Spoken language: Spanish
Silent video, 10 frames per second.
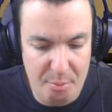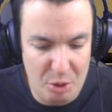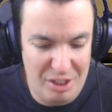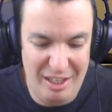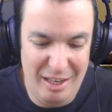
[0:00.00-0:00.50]

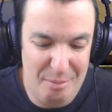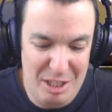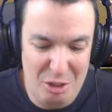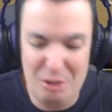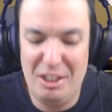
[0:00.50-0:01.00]
Pues eh,
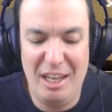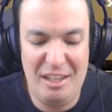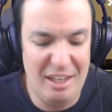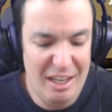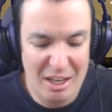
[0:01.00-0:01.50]

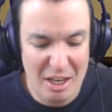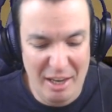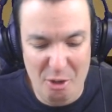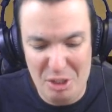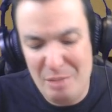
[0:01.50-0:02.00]
biscotes
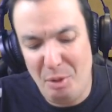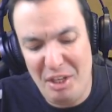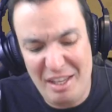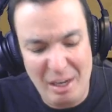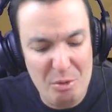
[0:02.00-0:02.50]
eh, cosas
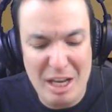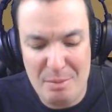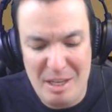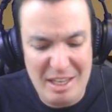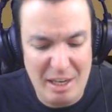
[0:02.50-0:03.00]
podridas, algunas
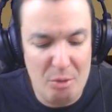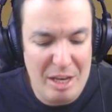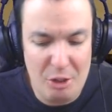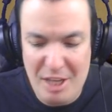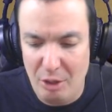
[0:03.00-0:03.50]
vendas,
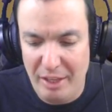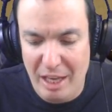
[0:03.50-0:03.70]
algunas ollas Lo